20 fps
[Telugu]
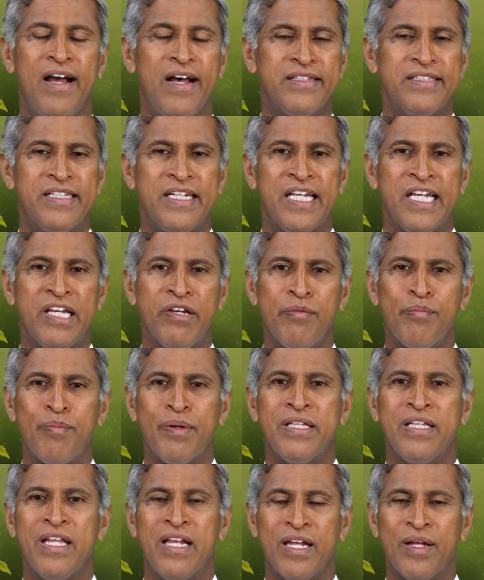అసలు ఏ
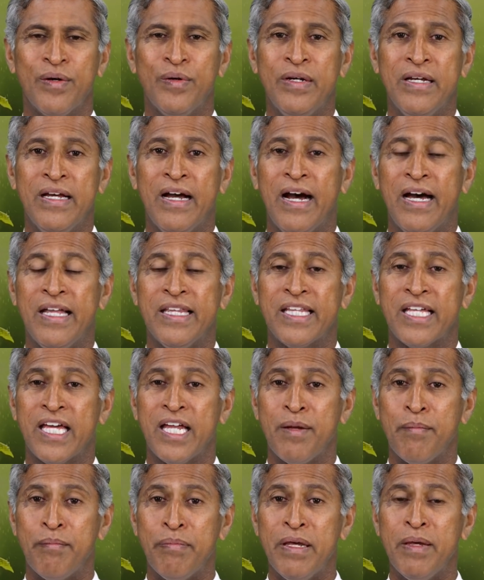ఇబ్బందులు రావు
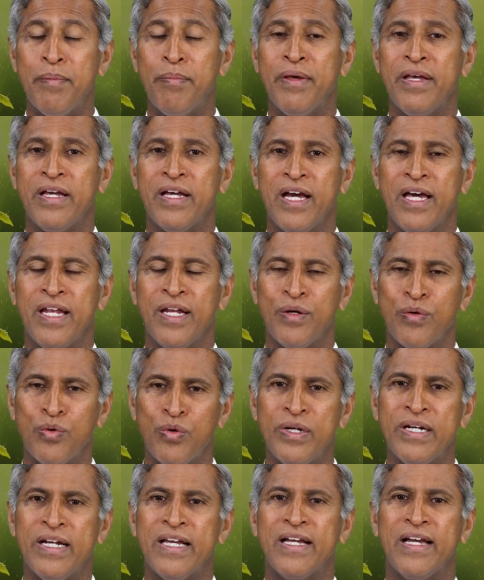అందుకని బీపీ కానీ
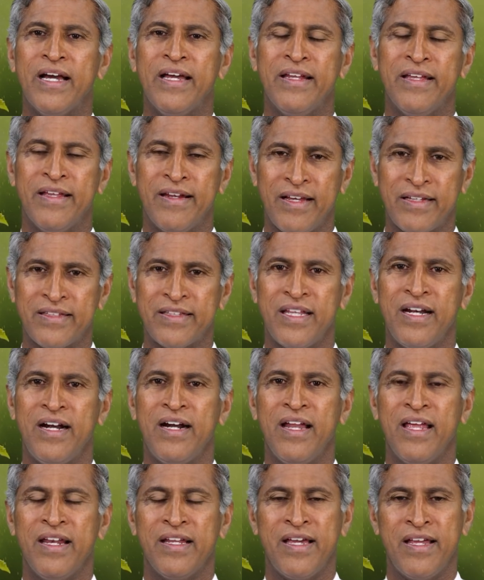గుండె కానీ
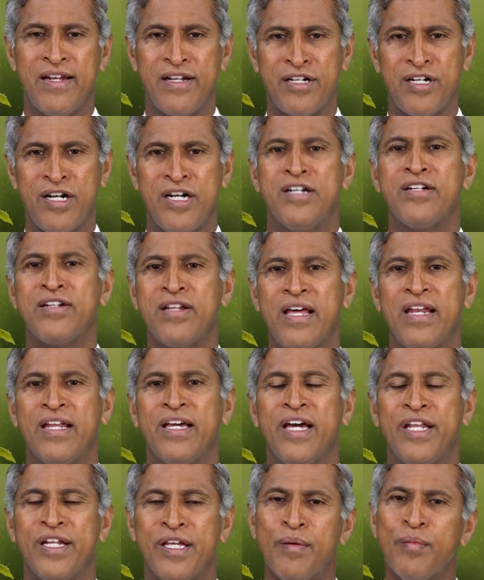రక్తనాళాలు కానీ కండరాలు
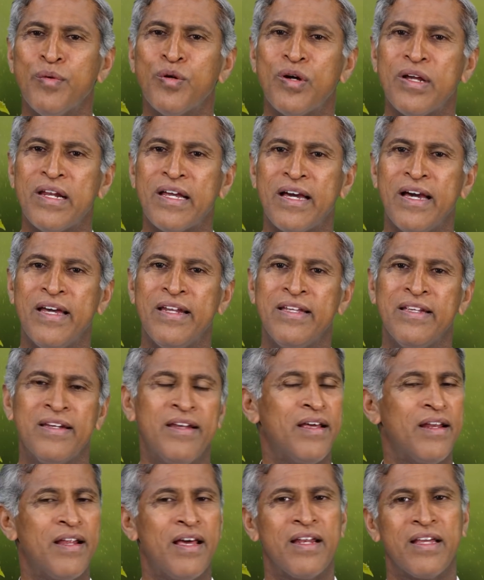కానీ ఎముకలు కానీ
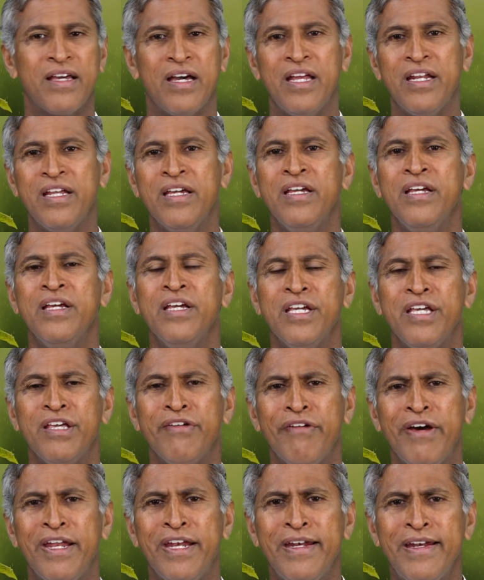నరాలు కానీ
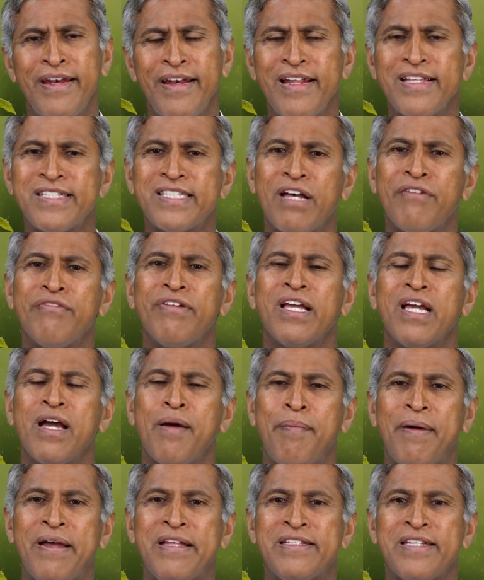ఇవన్నీ సవ్యంగా
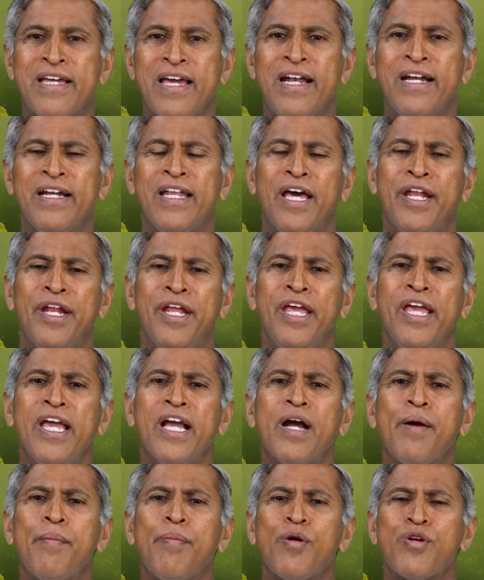పనిచేయాలంటే
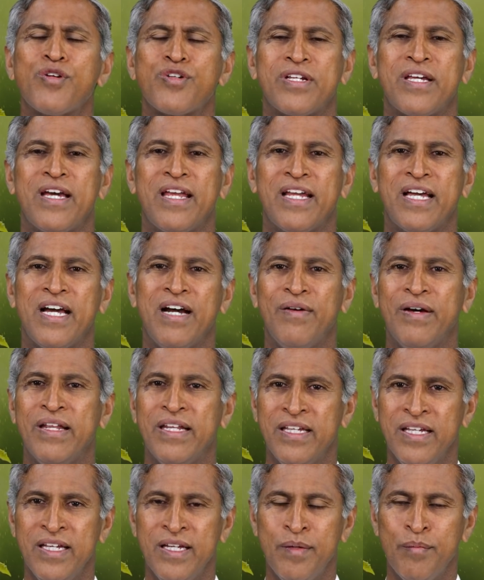అనేక పోషకాలు
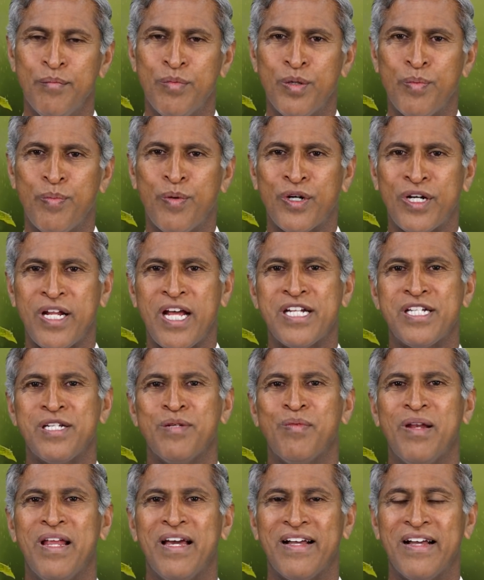కావాలి ఇప్పుడు
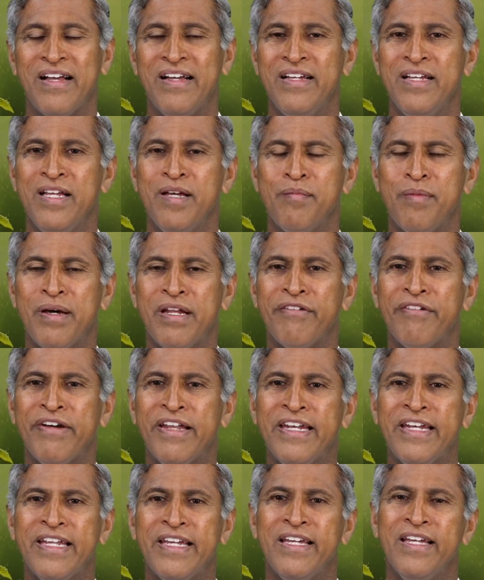పొటాషియం లాగా మరి
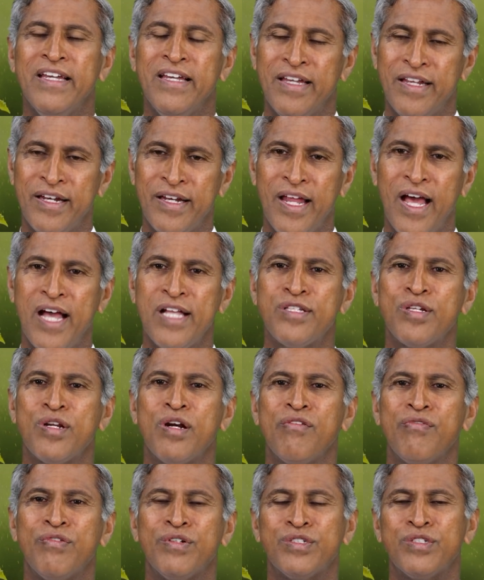ఇవన్నీ
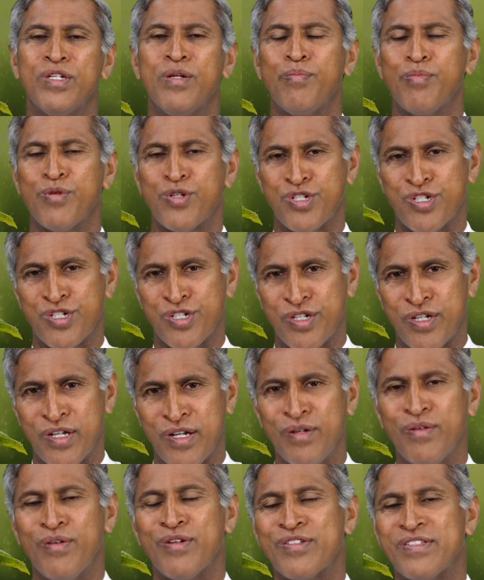న్యాచురల్ ఫుడ్స్లో
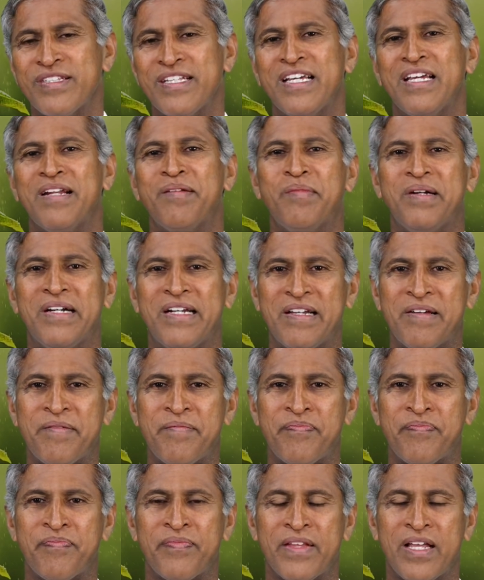పుష్కలంగా వస్తాయి అన్నమాట
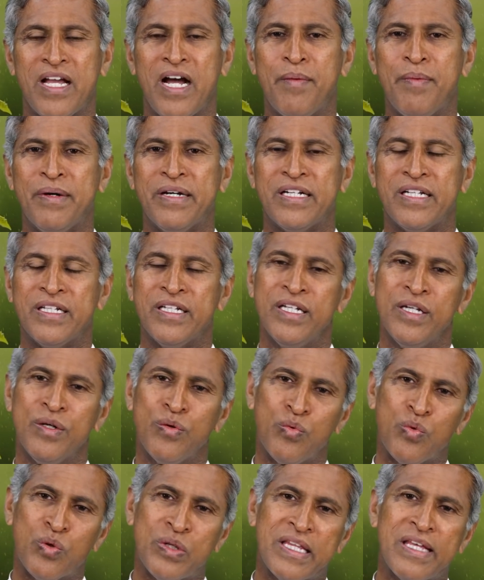కాబట్టి
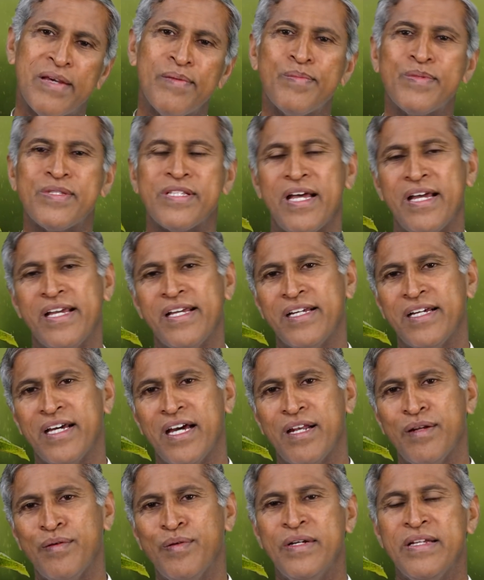ఉదయం
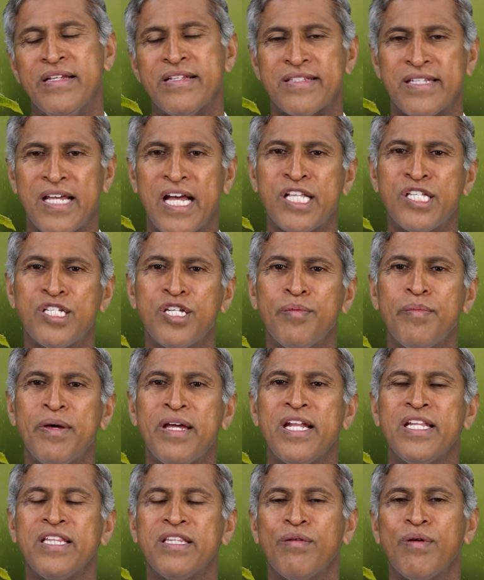సాయంకాలం
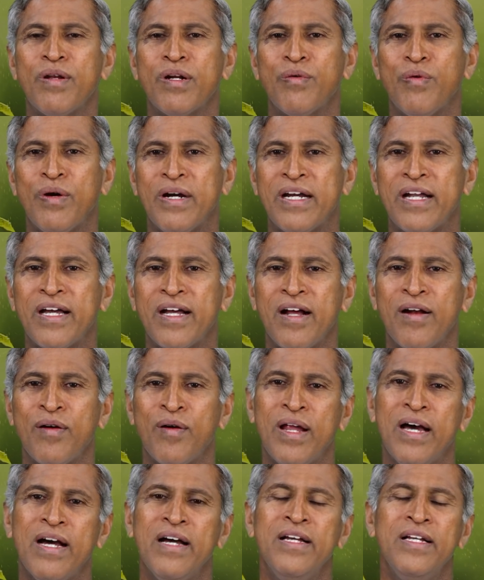సాధ్యమైనంత వరకు
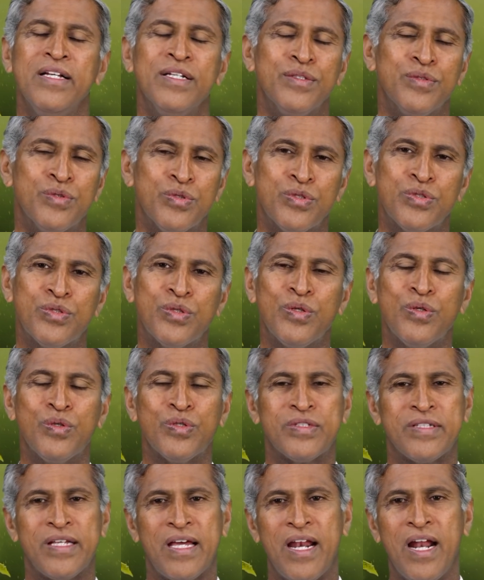వండకుండా జ్యూసులు
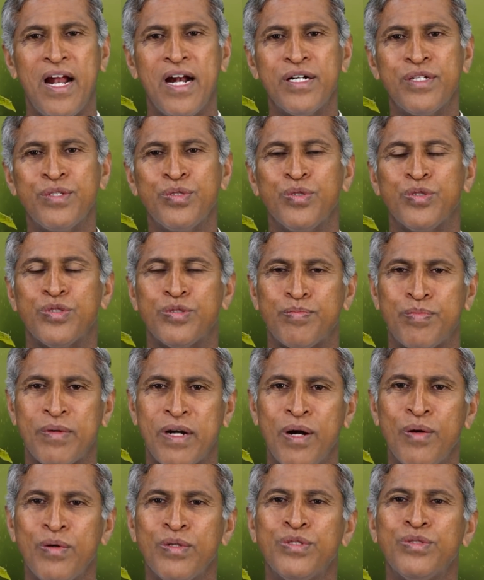సలాడ్స్
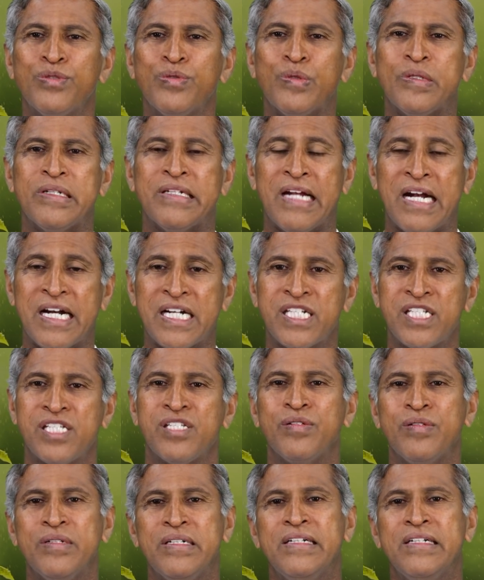స్ప్రౌట్స్ నట్స్